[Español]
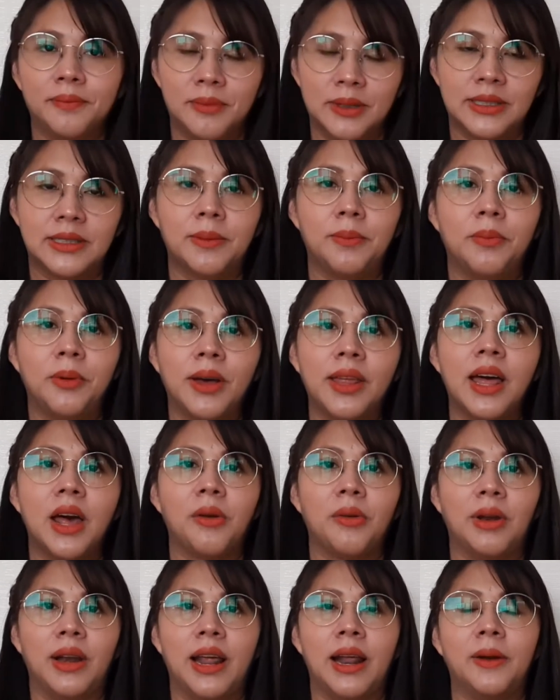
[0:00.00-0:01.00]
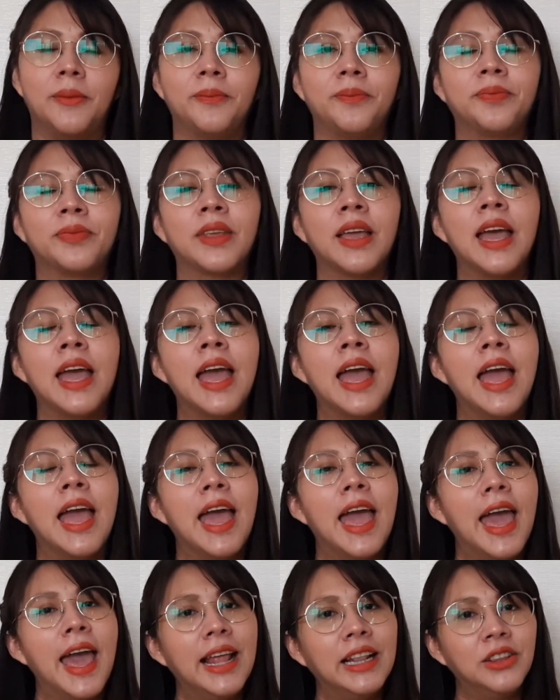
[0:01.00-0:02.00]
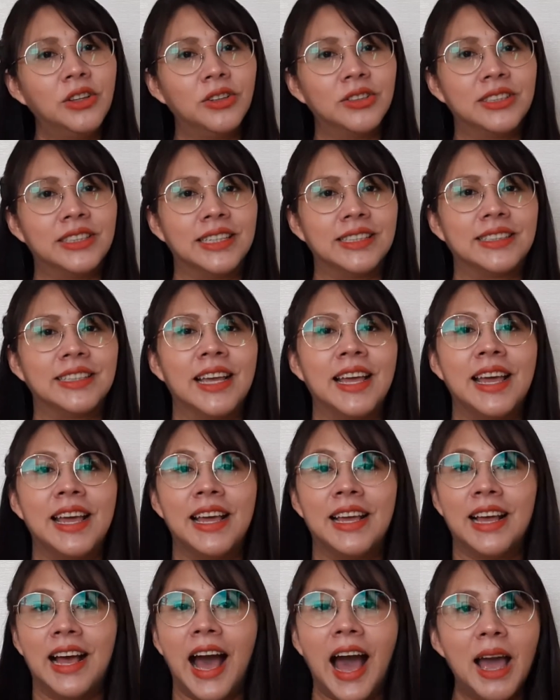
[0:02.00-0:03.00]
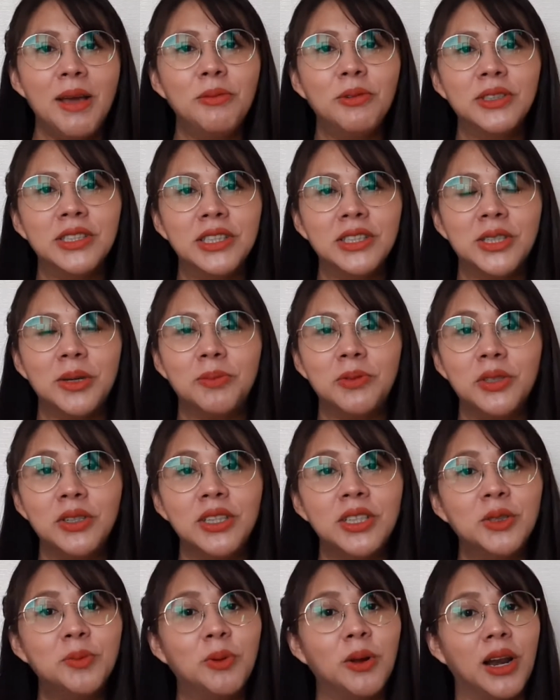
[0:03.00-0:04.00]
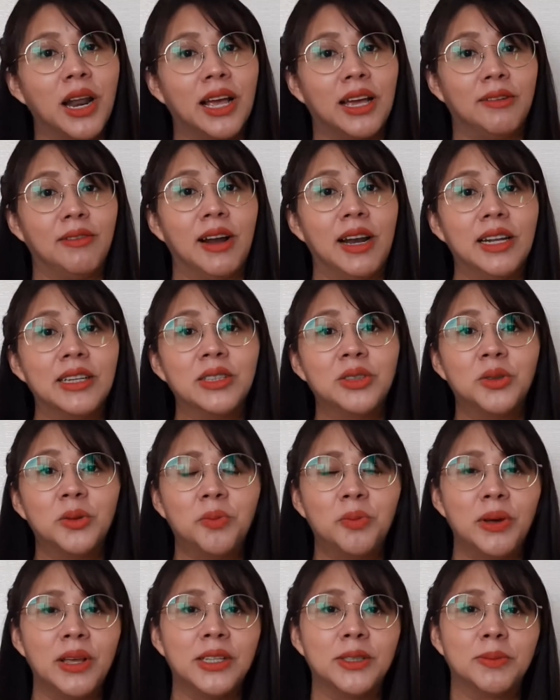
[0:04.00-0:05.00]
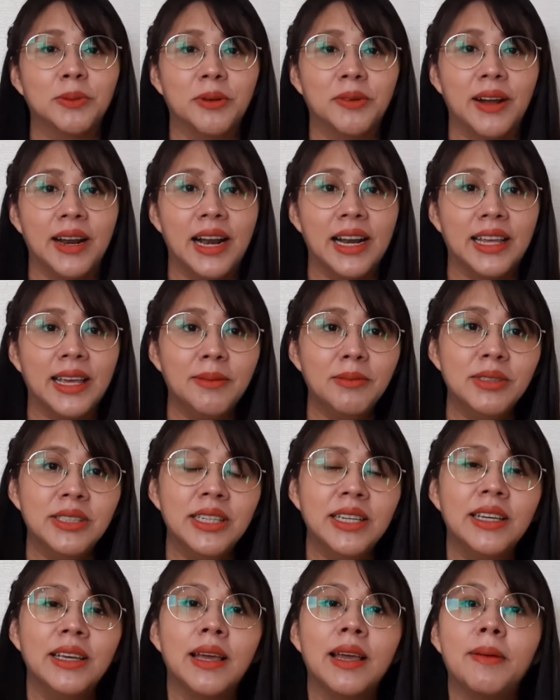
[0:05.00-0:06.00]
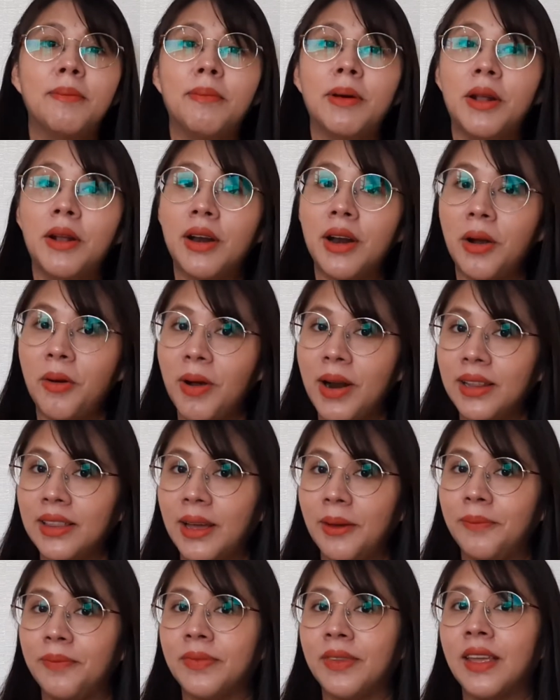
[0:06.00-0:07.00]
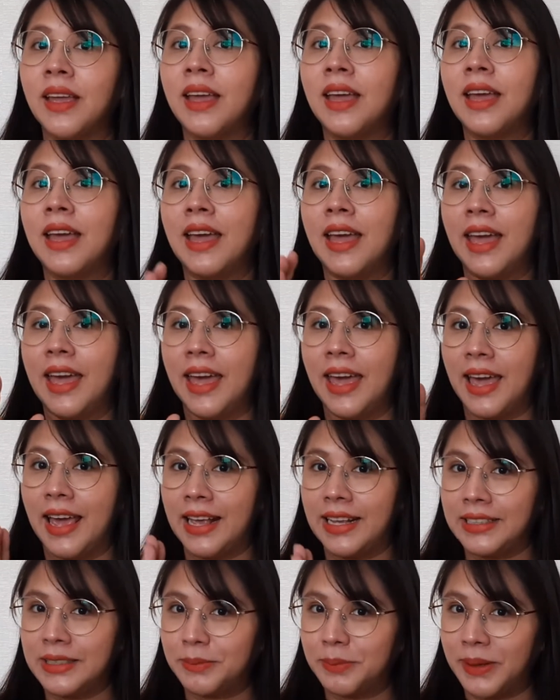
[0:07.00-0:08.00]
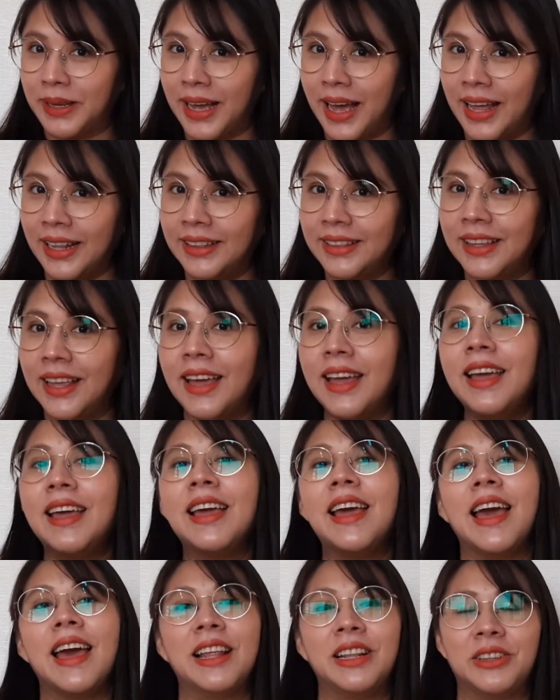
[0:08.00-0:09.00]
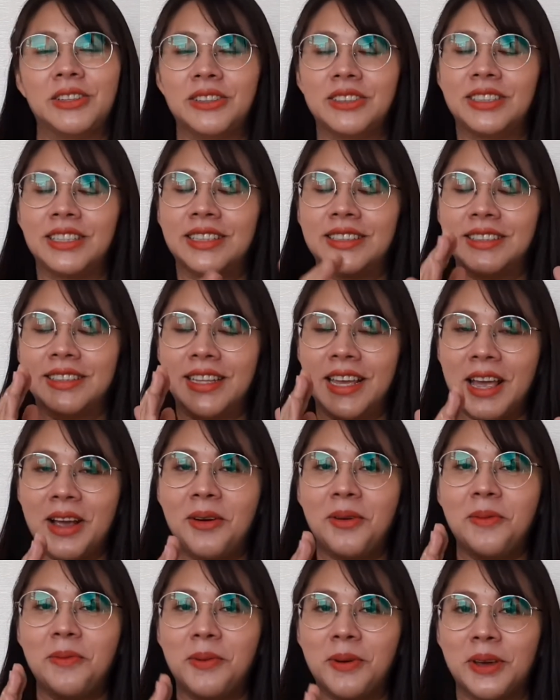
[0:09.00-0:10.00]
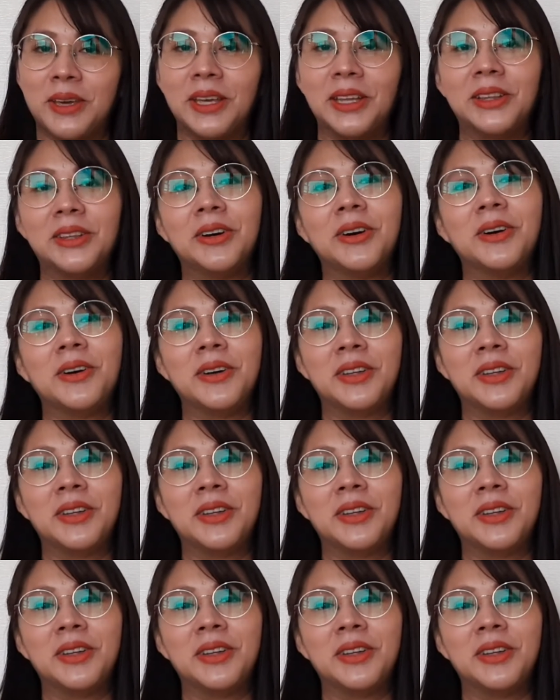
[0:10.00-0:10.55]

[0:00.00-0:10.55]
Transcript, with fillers: pues, se puede arruinar. Entonces, hay muchas opciones por las cuales tú puedes probar el kimchi, pero recuerda, es picante, entonces ten un poquito